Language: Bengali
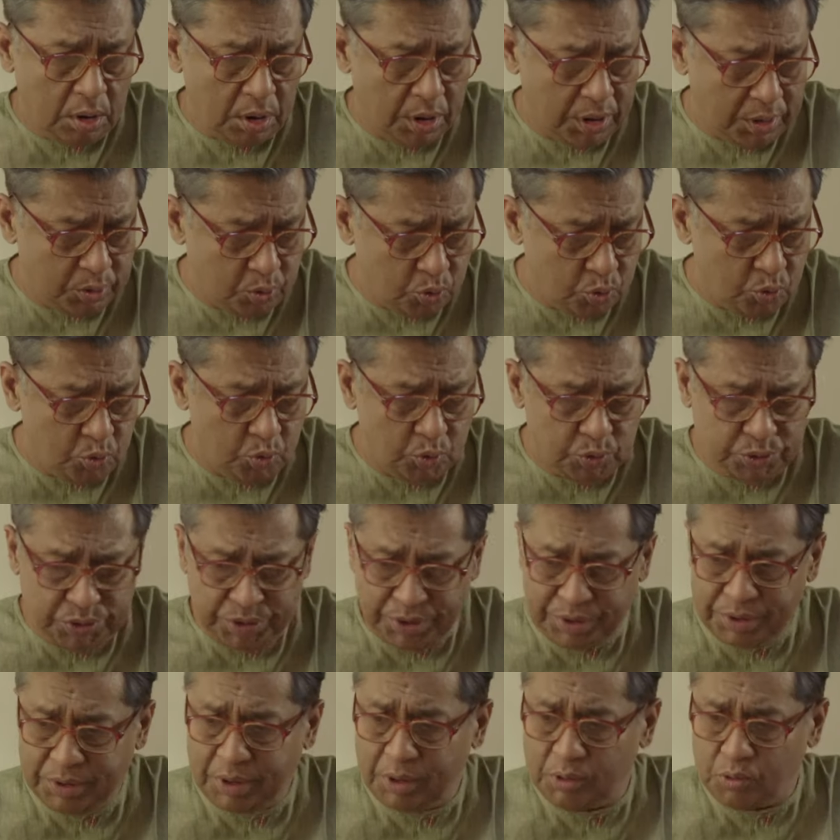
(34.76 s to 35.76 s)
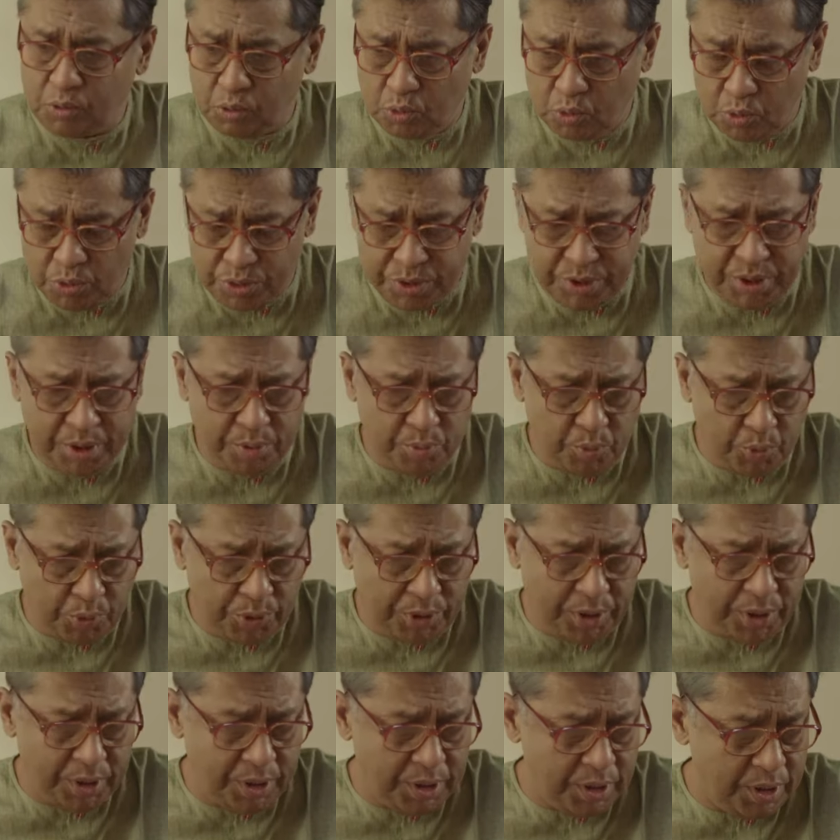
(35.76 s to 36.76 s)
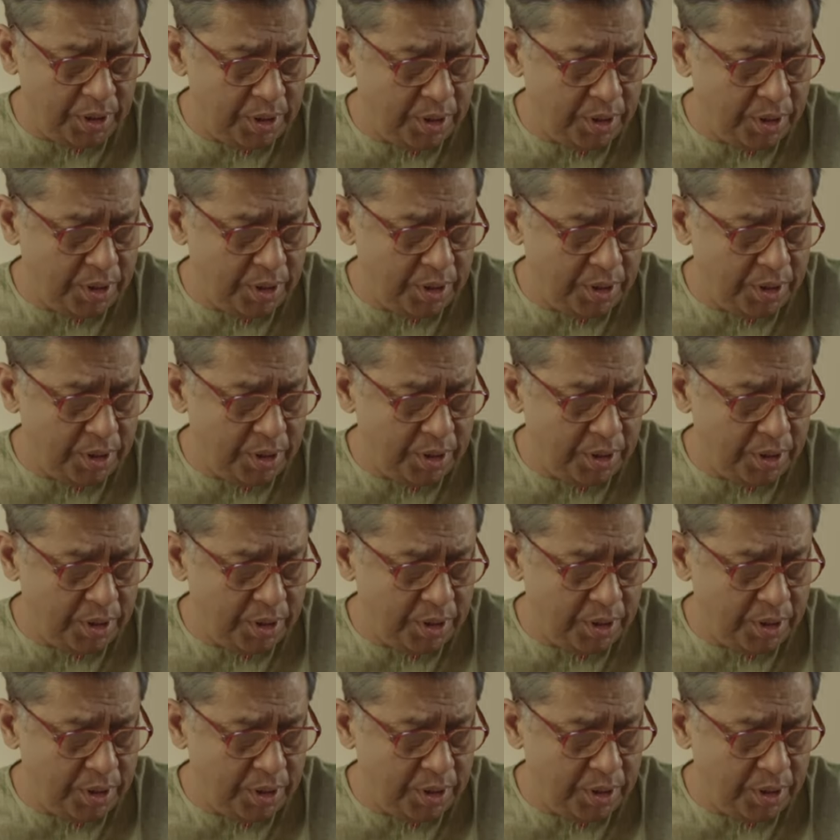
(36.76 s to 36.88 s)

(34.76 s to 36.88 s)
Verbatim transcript: একটু চিন্তা তো হচ্ছেই বই কি